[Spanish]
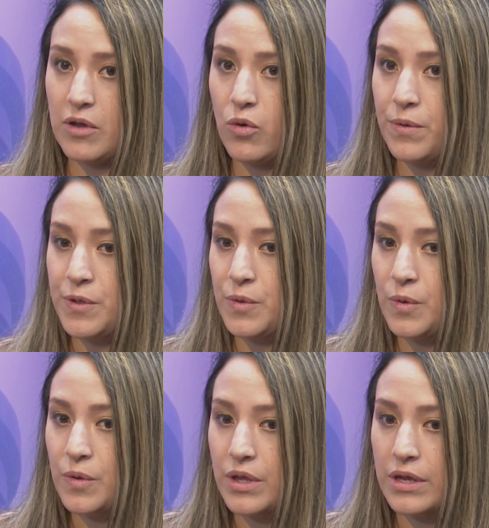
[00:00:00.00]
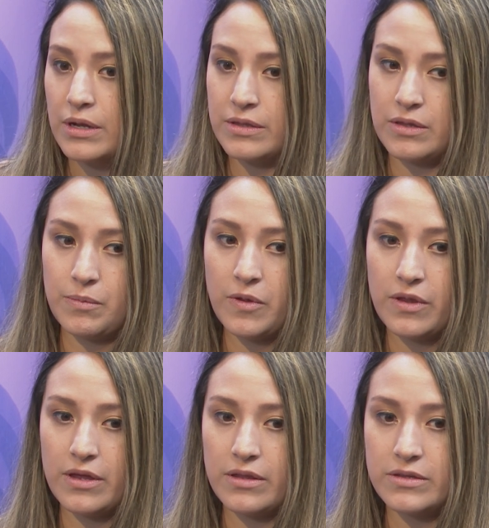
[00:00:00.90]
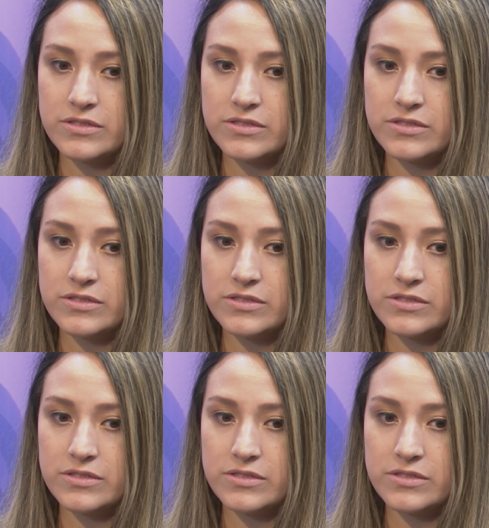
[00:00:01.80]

juventud era el tipo de,